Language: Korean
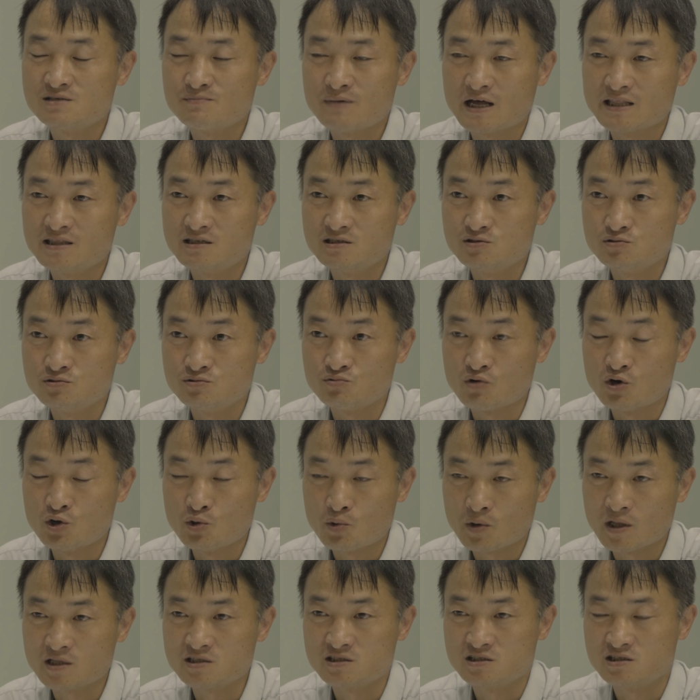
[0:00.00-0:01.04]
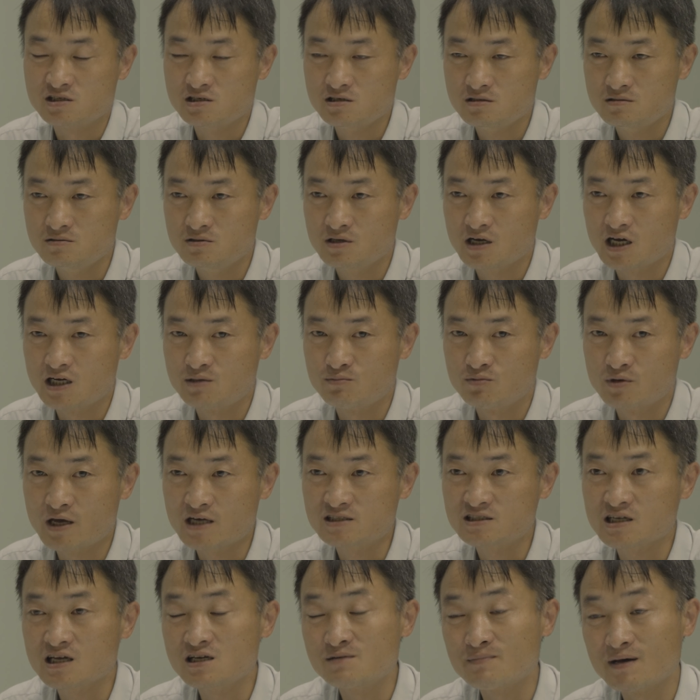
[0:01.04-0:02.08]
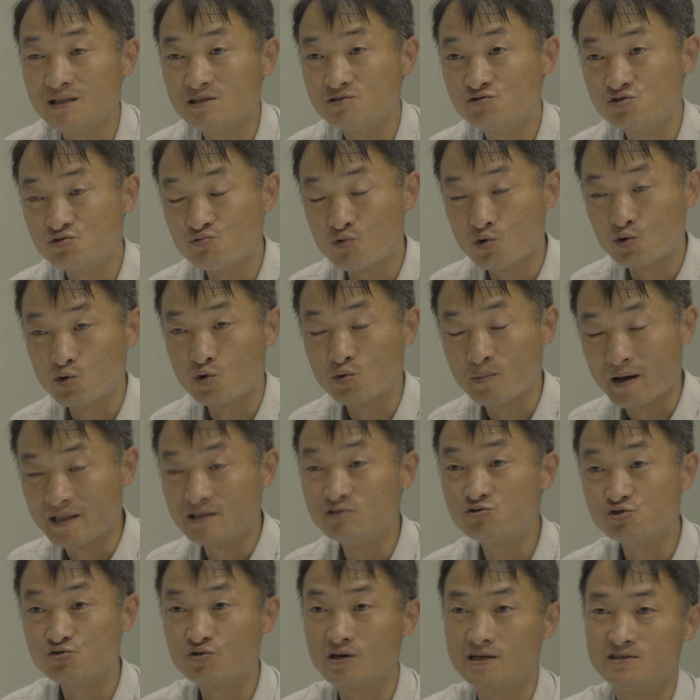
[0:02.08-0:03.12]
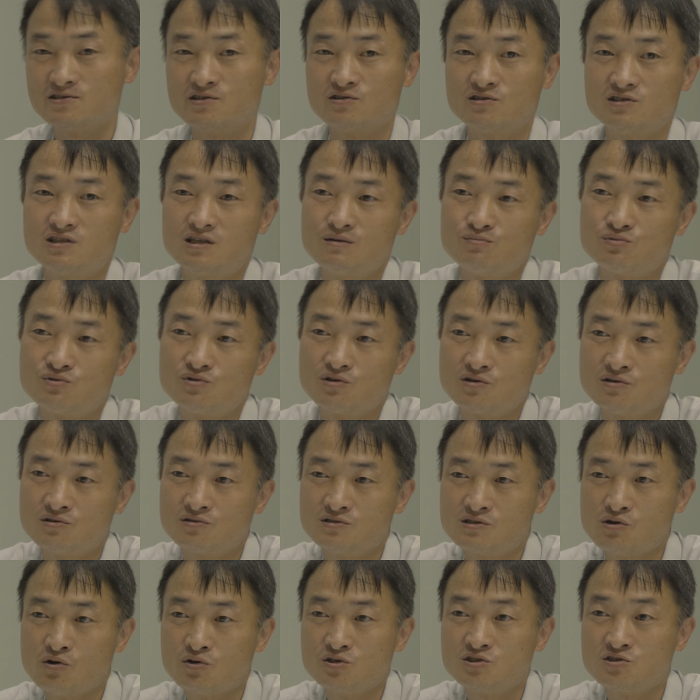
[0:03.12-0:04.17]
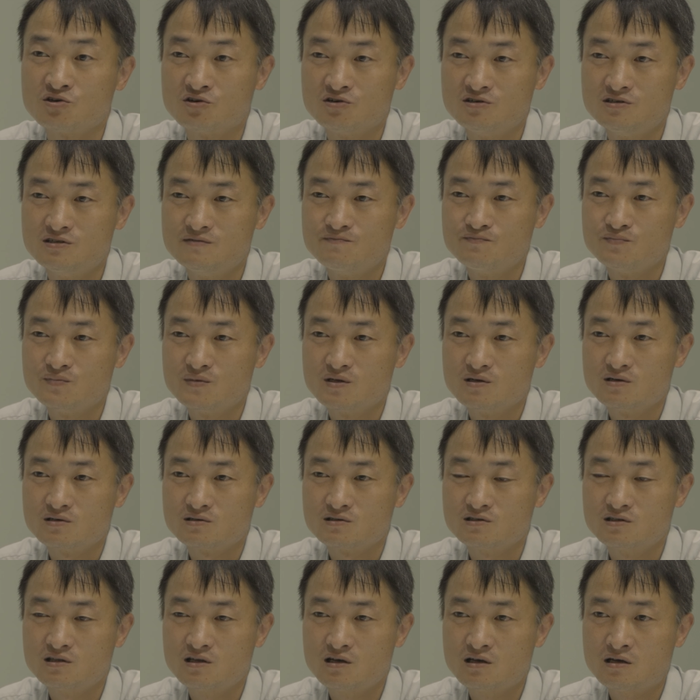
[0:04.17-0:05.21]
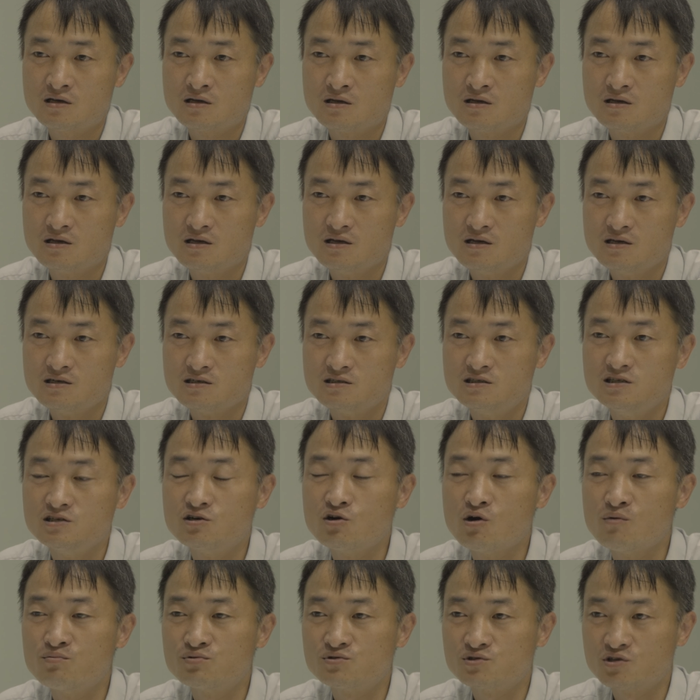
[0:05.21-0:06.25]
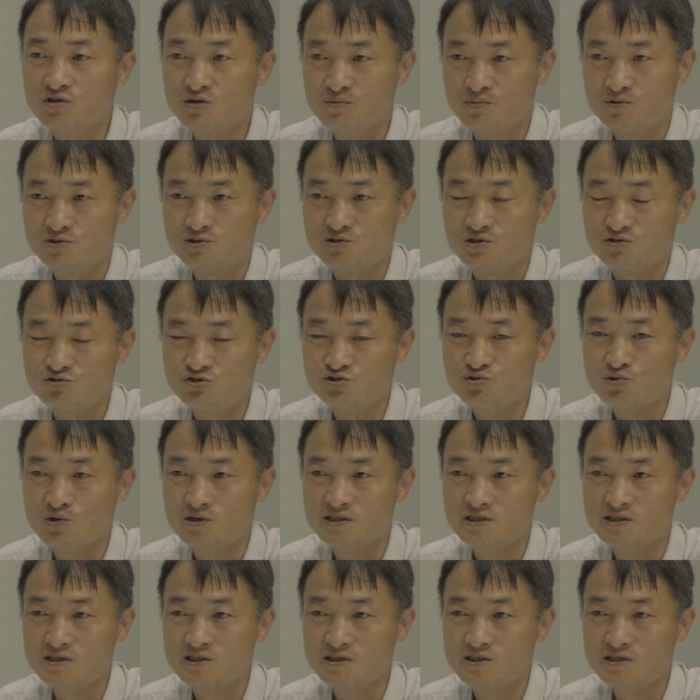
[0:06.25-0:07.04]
만들 원료라든지 아니면 핵산을 만들 수 있는 원료를 만들 수가 있어요. 그때부터 거기서. 근데 그거부터 벌써 수소가